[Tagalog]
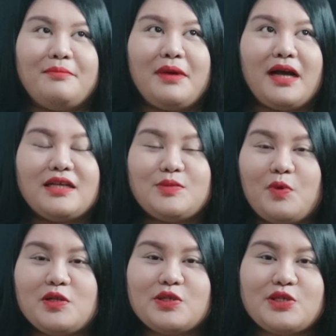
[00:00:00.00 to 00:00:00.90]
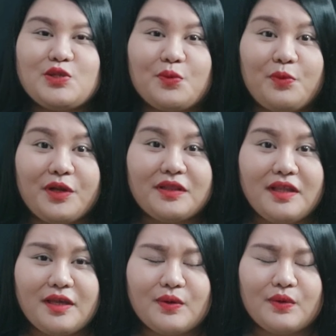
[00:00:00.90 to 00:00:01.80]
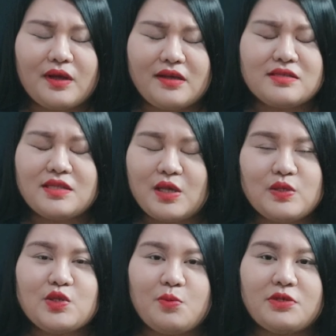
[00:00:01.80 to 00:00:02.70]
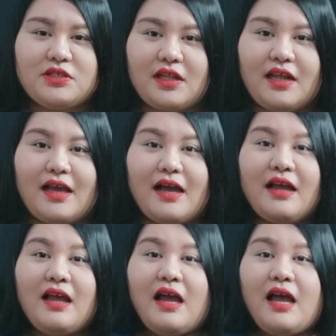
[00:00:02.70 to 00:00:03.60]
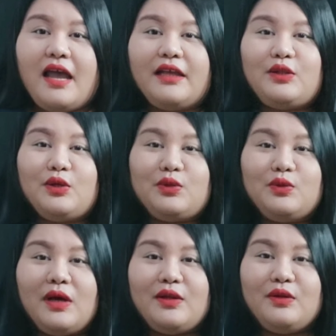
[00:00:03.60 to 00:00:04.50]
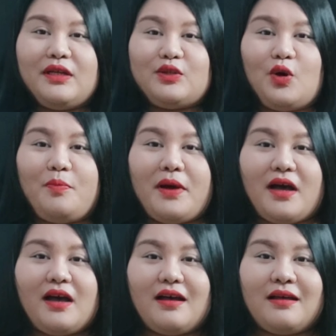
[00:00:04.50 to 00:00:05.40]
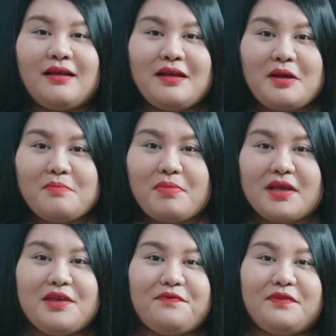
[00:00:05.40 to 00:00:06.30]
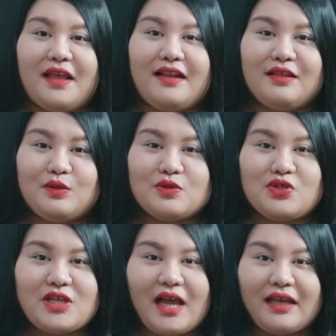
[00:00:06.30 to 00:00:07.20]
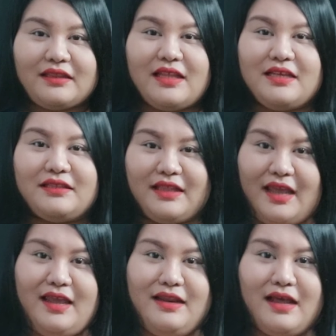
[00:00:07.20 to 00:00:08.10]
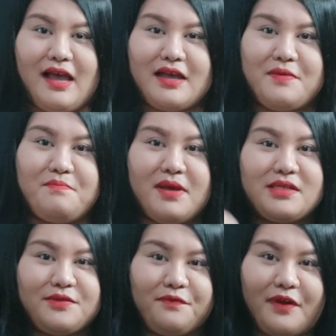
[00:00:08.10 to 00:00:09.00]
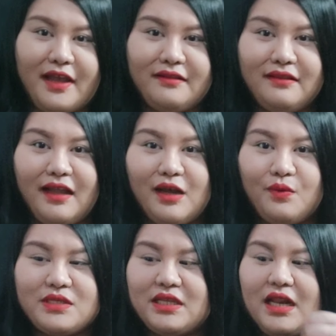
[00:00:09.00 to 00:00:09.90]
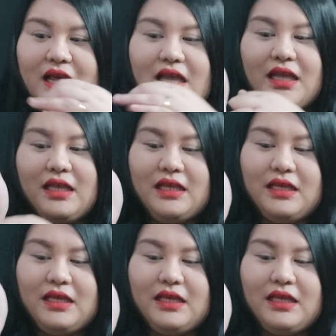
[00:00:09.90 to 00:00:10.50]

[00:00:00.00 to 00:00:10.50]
mga sponsors ng birthday ko, guys. Thank you so much talaga. Ito, tong ano na to, pa, pa-gift din, itong jacket na itay ng aking best friend. Dalawa sila